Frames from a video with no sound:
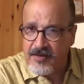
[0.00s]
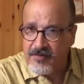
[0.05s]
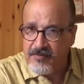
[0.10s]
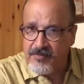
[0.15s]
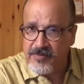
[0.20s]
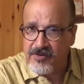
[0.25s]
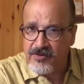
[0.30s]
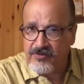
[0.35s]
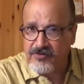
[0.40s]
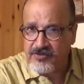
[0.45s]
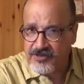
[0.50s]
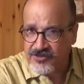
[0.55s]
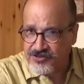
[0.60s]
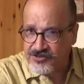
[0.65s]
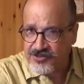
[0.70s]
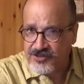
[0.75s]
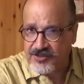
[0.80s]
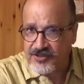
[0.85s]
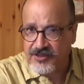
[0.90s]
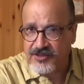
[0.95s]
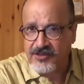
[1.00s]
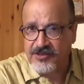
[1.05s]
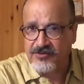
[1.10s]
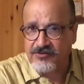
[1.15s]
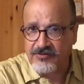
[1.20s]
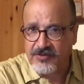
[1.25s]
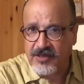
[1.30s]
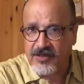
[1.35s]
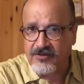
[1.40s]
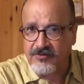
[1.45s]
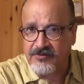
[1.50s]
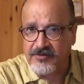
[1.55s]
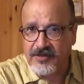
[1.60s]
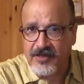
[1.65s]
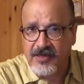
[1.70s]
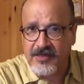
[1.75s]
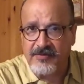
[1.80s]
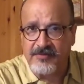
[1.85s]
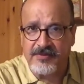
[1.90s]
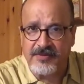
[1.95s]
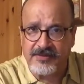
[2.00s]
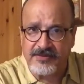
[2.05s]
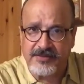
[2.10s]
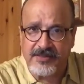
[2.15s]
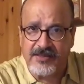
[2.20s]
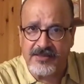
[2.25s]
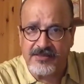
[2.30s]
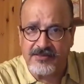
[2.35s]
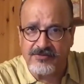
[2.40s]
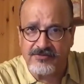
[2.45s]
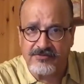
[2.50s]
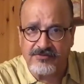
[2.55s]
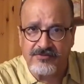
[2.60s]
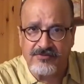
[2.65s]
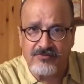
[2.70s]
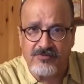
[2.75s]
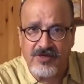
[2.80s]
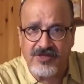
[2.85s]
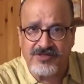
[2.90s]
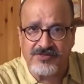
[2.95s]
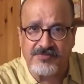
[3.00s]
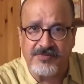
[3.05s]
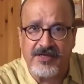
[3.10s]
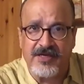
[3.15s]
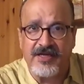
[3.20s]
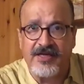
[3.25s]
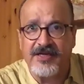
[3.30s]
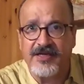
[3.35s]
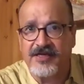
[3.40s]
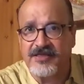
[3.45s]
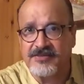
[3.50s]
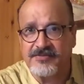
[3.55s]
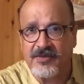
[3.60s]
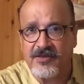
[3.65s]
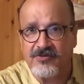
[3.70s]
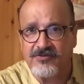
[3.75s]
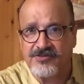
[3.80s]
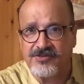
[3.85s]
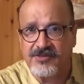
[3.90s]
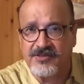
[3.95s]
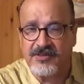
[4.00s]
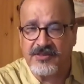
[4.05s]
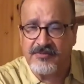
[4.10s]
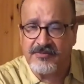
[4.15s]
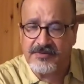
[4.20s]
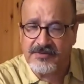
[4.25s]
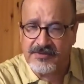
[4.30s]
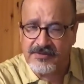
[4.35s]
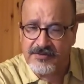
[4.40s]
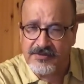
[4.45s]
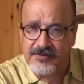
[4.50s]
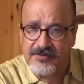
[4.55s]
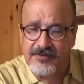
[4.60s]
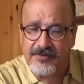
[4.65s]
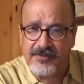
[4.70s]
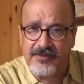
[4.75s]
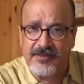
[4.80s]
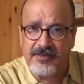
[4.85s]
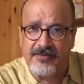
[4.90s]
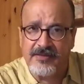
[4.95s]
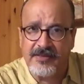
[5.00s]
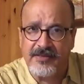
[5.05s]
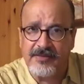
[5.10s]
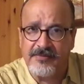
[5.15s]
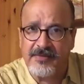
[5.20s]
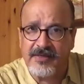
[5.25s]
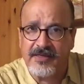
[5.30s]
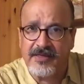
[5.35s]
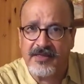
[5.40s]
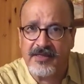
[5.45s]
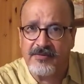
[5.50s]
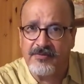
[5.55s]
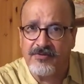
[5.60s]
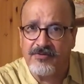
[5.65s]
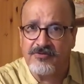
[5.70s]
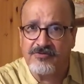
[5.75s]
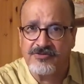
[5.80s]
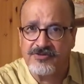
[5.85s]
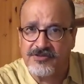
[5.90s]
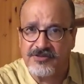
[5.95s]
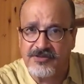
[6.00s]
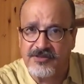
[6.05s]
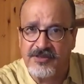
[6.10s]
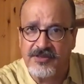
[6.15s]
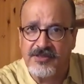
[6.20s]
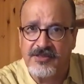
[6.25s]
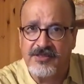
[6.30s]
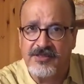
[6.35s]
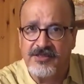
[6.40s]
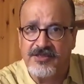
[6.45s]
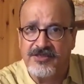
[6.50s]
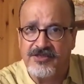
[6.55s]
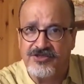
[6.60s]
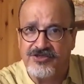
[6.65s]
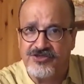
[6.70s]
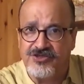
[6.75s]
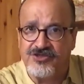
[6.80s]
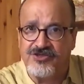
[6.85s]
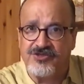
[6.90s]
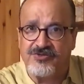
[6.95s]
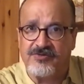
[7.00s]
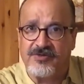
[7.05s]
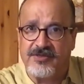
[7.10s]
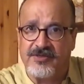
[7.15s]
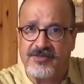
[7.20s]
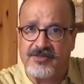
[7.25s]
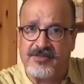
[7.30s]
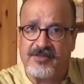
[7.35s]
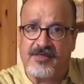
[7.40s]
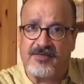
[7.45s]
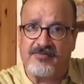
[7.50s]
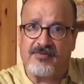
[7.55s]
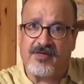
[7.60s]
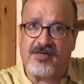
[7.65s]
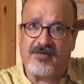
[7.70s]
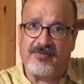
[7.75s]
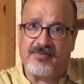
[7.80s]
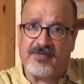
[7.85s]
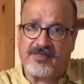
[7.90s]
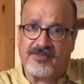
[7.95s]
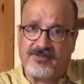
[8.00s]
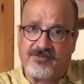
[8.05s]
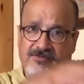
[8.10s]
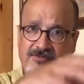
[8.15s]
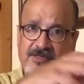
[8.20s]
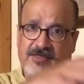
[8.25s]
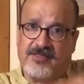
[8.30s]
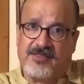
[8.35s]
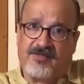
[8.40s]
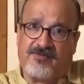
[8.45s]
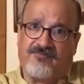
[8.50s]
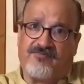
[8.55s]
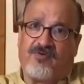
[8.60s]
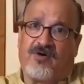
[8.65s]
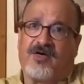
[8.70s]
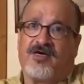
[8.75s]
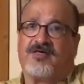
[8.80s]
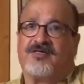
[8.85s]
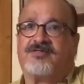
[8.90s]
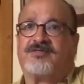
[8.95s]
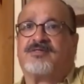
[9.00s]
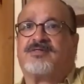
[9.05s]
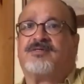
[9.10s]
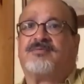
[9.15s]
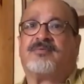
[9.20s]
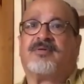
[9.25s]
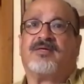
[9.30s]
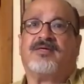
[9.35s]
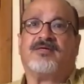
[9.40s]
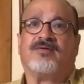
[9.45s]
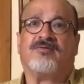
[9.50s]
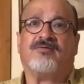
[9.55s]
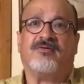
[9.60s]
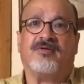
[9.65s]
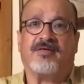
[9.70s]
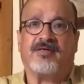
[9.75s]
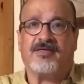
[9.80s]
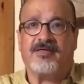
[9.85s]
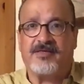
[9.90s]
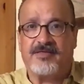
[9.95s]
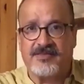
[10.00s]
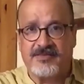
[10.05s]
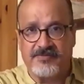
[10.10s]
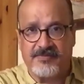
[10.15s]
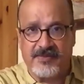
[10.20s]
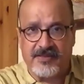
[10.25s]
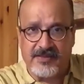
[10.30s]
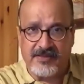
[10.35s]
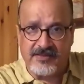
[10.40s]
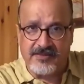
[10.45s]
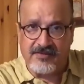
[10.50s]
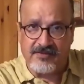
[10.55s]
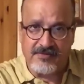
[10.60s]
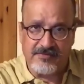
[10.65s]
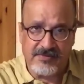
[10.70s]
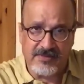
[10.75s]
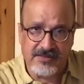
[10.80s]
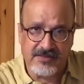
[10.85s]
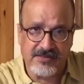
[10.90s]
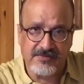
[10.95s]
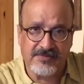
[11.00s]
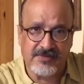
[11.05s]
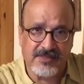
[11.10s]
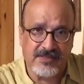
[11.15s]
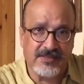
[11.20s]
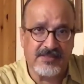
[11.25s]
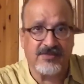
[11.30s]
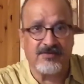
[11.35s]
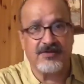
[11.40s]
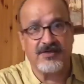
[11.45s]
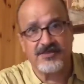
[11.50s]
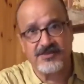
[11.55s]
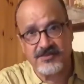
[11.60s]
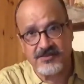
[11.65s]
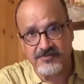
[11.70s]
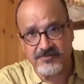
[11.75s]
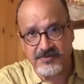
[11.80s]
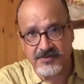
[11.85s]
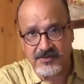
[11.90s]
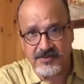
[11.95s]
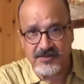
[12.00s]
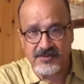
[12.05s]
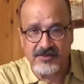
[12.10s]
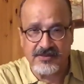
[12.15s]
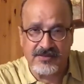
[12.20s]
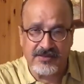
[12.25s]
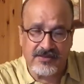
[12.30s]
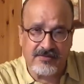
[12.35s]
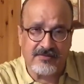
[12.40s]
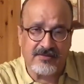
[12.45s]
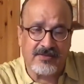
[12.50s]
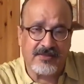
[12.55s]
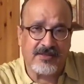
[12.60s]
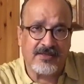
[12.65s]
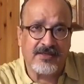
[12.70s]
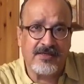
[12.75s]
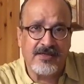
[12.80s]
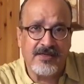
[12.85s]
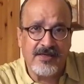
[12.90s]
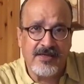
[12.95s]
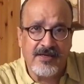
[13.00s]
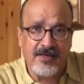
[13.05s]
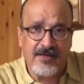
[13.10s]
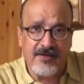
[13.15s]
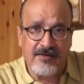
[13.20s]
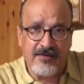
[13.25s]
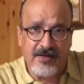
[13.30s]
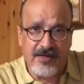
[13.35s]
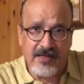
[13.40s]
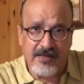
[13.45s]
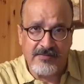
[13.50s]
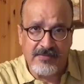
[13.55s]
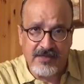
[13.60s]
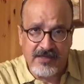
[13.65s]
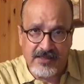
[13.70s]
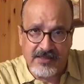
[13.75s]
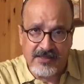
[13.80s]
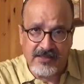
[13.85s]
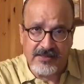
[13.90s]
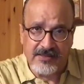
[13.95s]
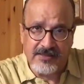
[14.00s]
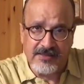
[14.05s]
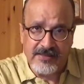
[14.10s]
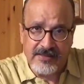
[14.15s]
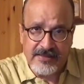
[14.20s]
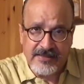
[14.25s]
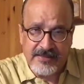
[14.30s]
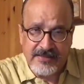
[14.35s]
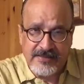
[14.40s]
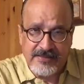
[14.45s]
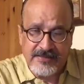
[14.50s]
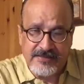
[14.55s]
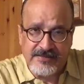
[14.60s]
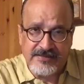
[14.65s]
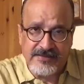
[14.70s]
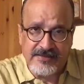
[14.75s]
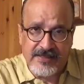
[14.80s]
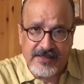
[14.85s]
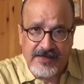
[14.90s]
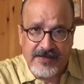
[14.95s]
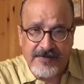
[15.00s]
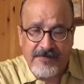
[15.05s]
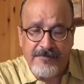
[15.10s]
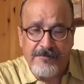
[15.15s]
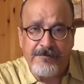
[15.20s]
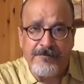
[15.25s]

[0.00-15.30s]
منعونا الجرائد ودخلوا لنا الحباسات ومهاجمين علينا صباح وعشيه حنا ما كنقبلوش يجي شي واحد ديال المخابرات يكون عندك فوق راسك يبقى يقول لك كتب هادي ولا ما كتب هادي وعلاش كتبتي هادي ولا اللي يعمل لك استدعاء